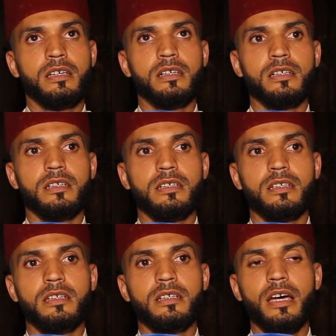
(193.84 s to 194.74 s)

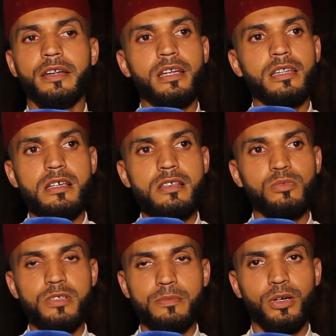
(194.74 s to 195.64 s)
آه، لان هاد الناس
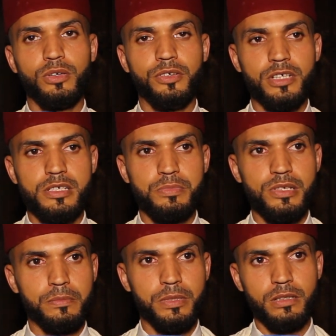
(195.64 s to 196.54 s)
هذوما تيبخلوا على الناس
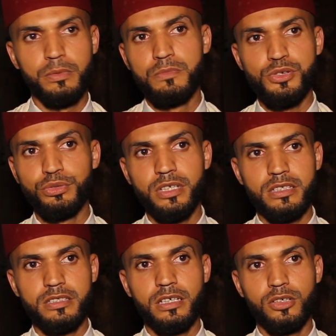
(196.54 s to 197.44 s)

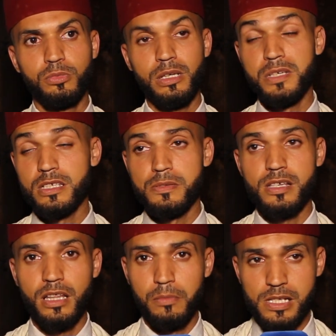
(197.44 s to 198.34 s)
بالمجهودات ديالهم لا من
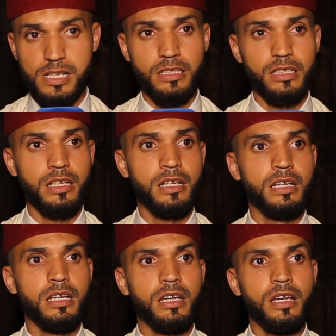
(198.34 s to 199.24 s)
تبسيط المساطير
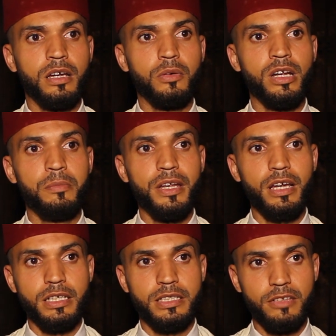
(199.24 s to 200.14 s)
ولا من
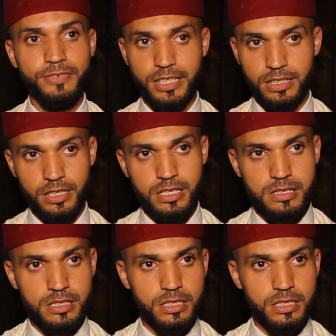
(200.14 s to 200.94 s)
ناحيه الفضاءات